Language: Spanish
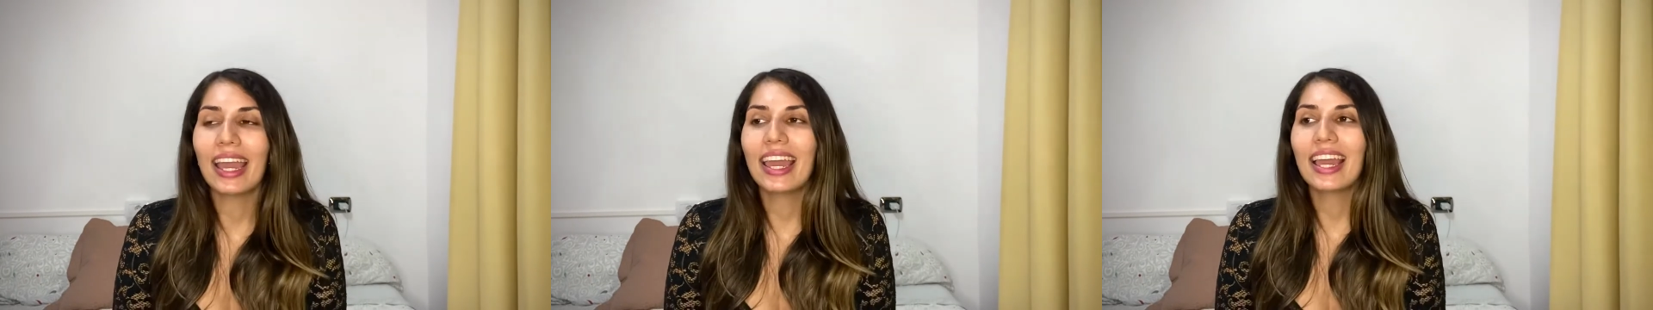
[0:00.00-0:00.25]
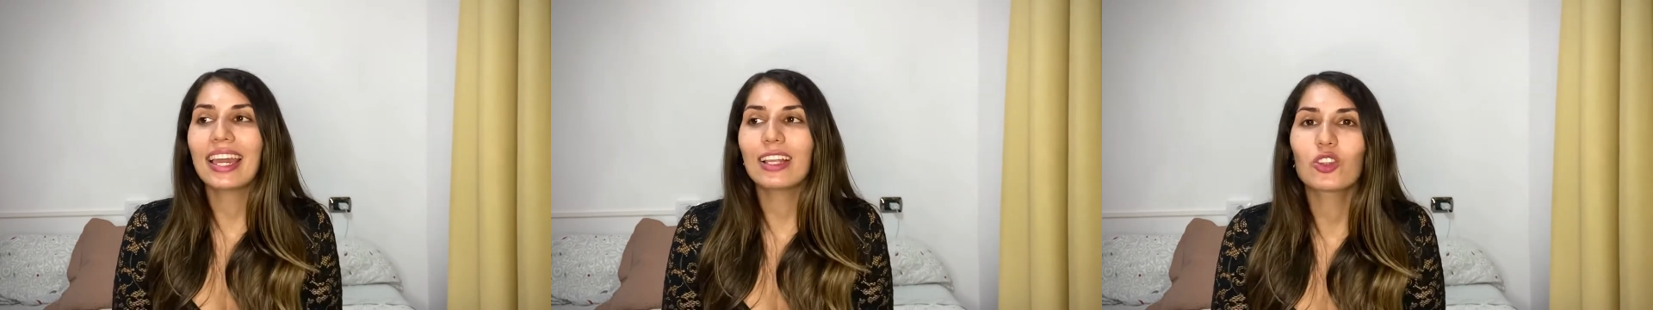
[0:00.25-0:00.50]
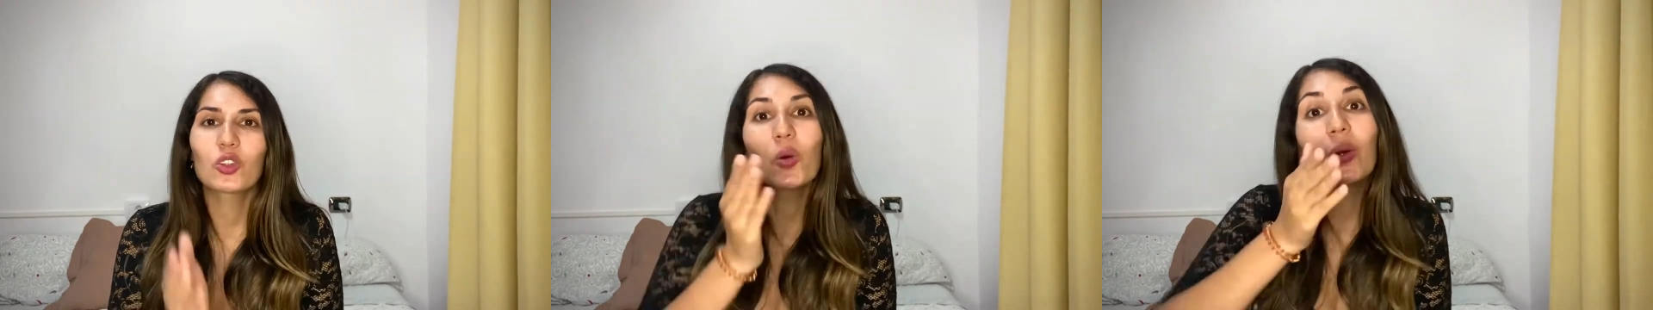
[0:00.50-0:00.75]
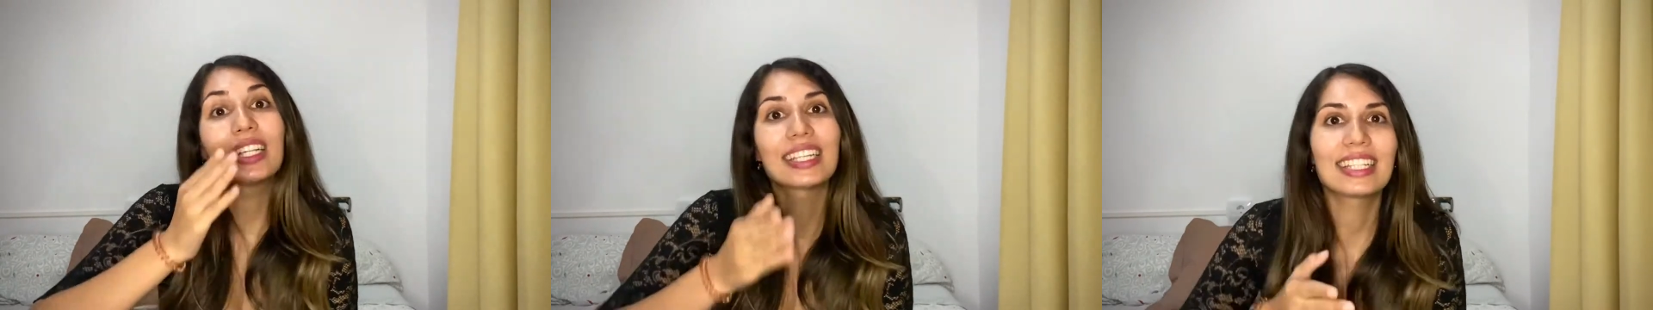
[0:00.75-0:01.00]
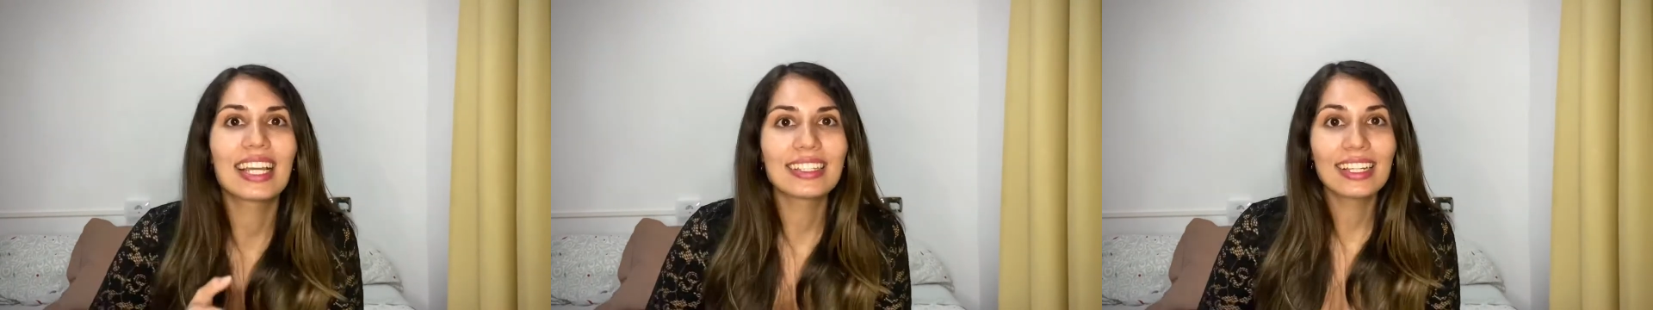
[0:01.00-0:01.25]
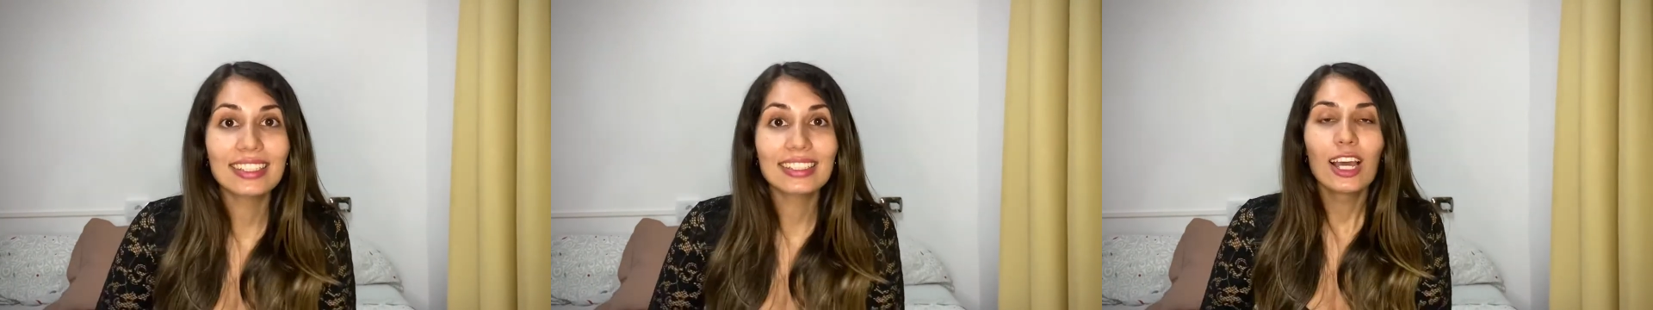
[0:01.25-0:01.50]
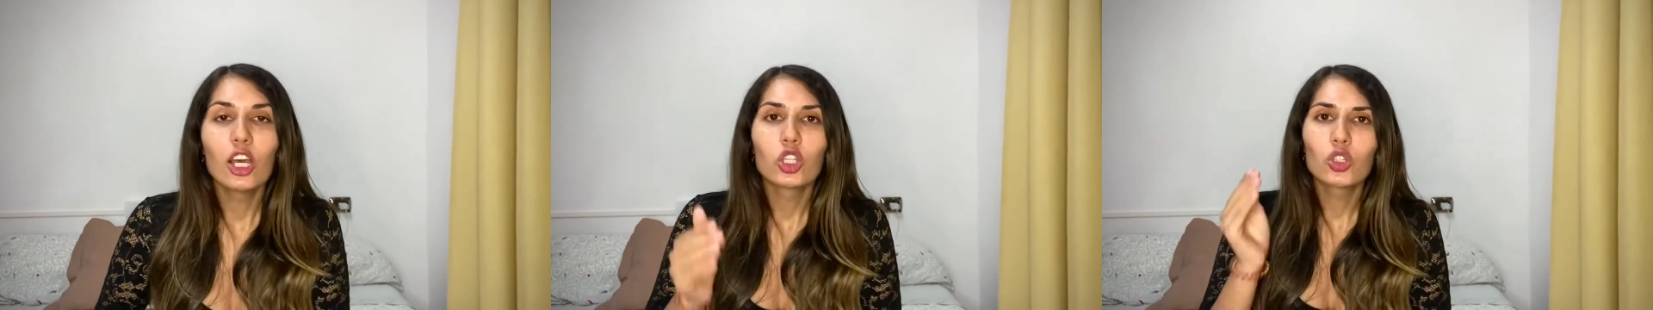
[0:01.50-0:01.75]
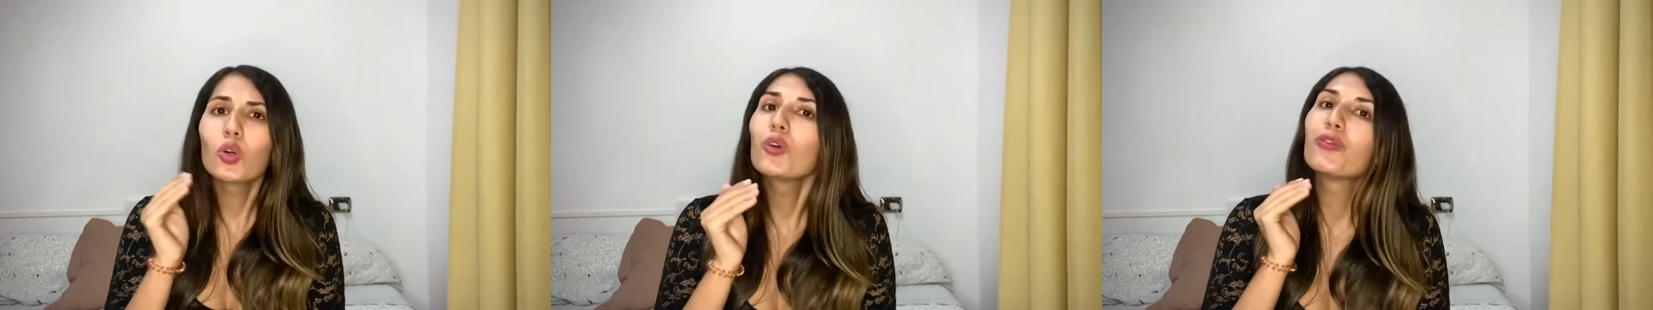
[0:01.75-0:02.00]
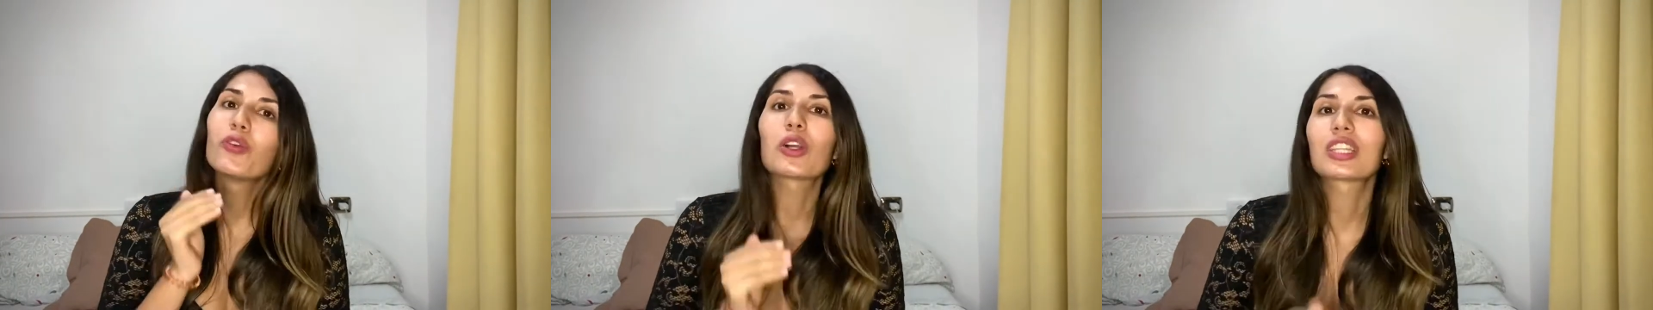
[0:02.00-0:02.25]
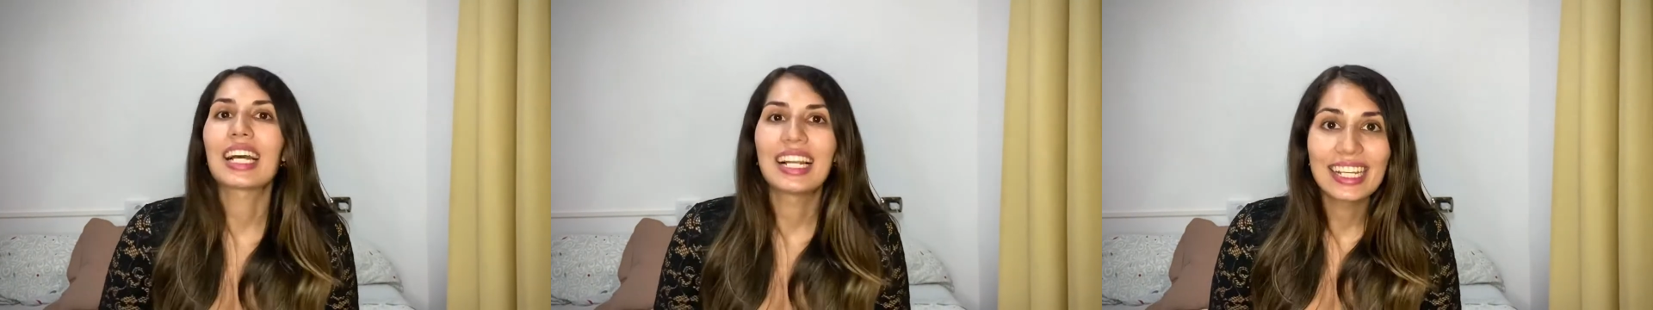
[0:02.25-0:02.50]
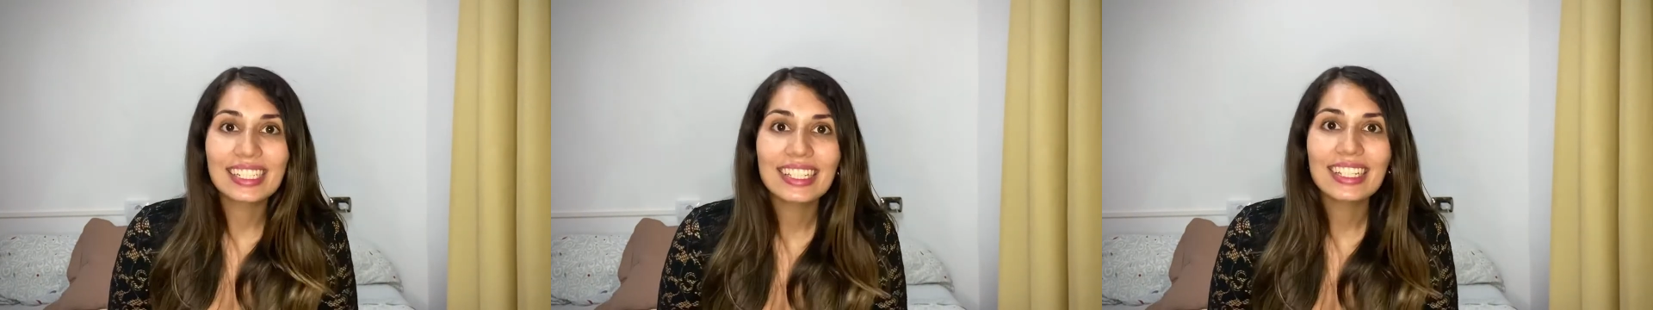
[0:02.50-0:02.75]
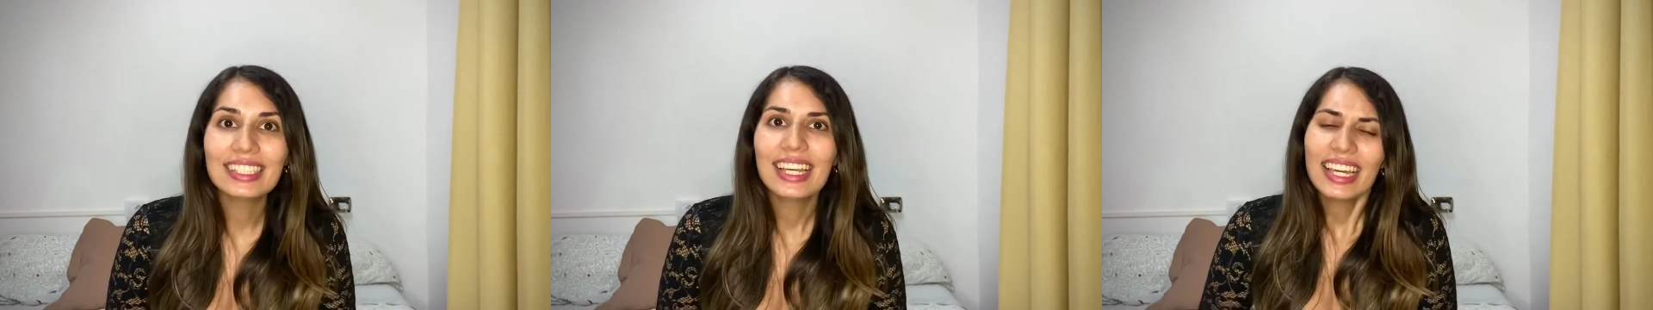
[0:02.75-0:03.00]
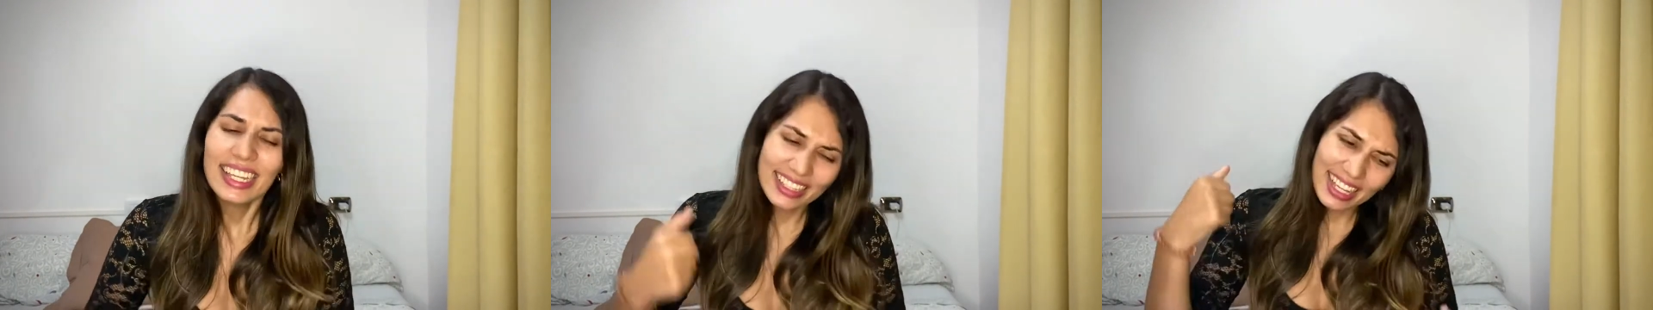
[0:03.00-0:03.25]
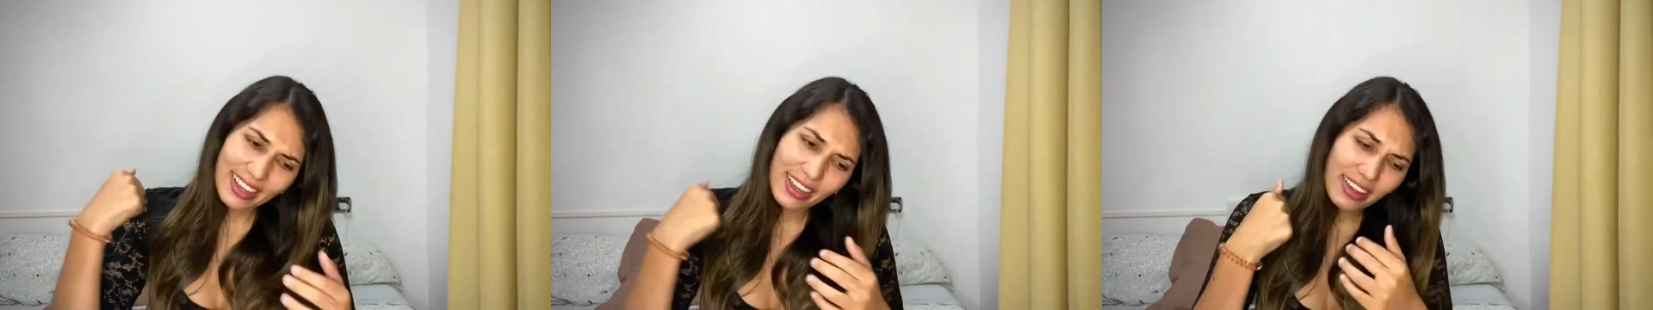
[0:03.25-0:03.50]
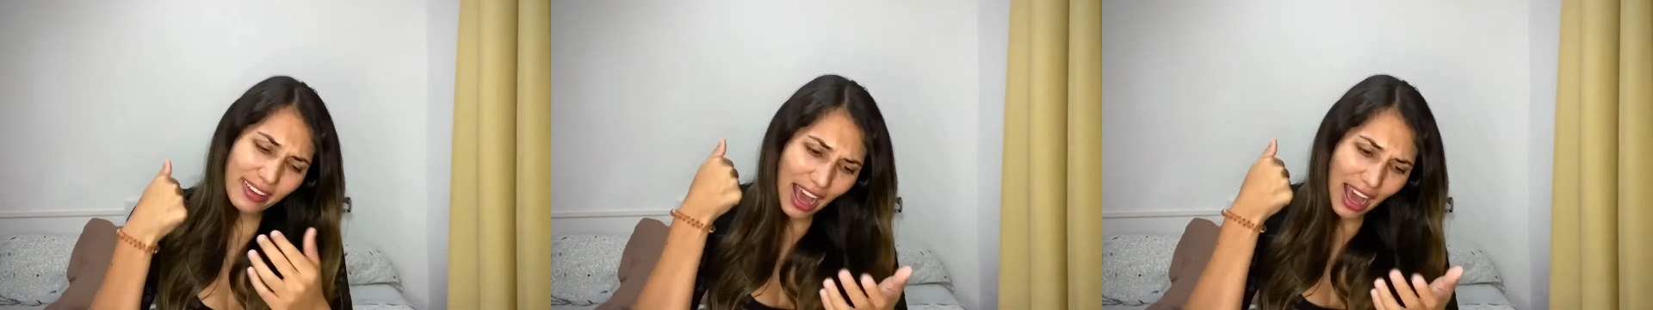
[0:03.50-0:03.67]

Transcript: es que tú entiendas tus fortalezas y te